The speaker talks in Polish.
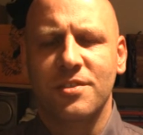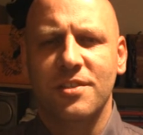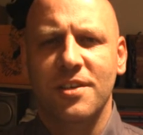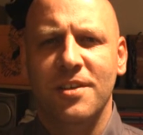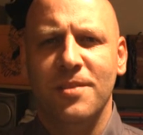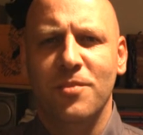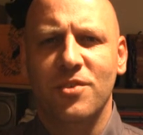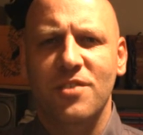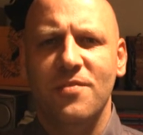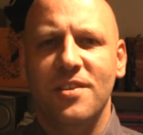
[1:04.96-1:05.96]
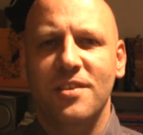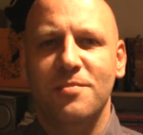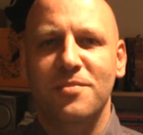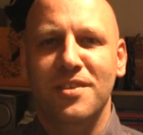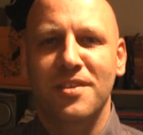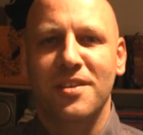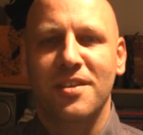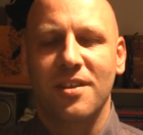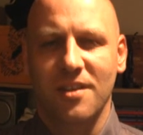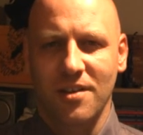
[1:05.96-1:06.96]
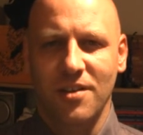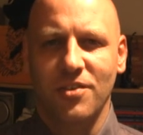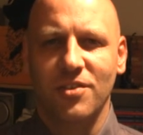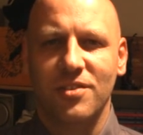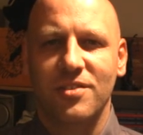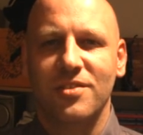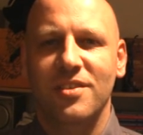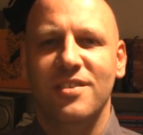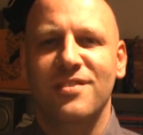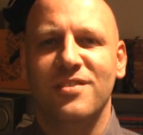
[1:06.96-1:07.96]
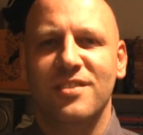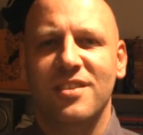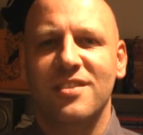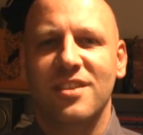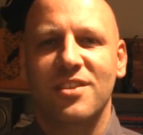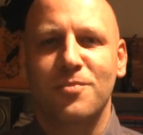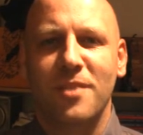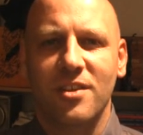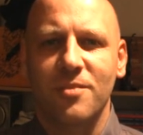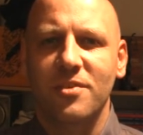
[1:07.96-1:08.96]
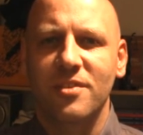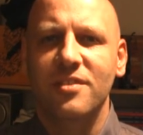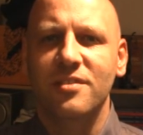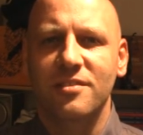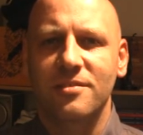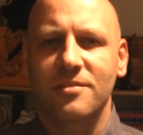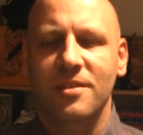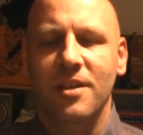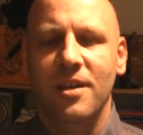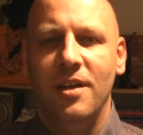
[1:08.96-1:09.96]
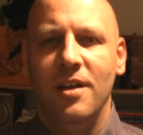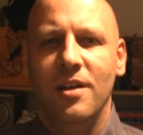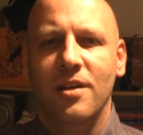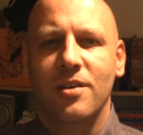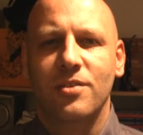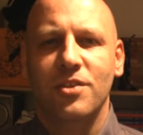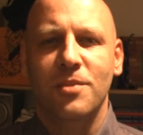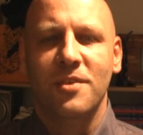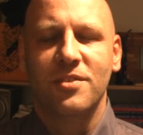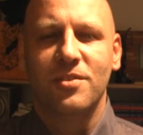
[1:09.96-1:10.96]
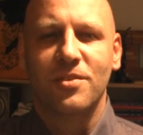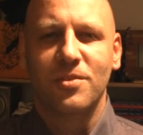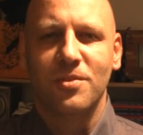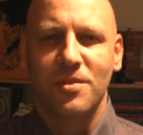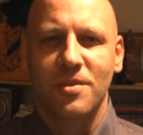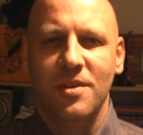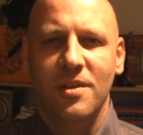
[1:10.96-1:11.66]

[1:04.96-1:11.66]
że możliwe jest, by ktoś, kto nie jest związany z żadną partią polityczną, kto nie ma struktur,